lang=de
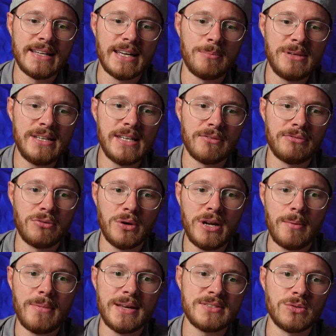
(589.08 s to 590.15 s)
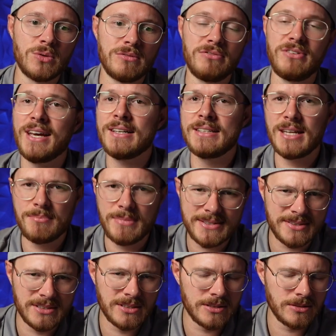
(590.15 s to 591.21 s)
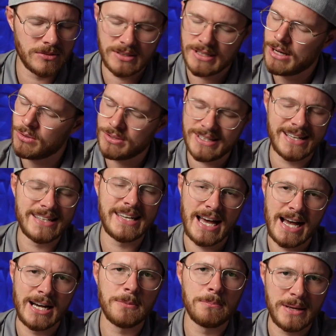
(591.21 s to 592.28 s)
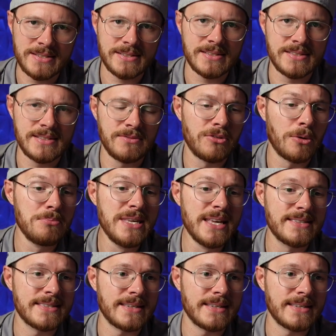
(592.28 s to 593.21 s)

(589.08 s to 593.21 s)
damit ihr vor der Messe und während der Messe und auch danach bestens informiert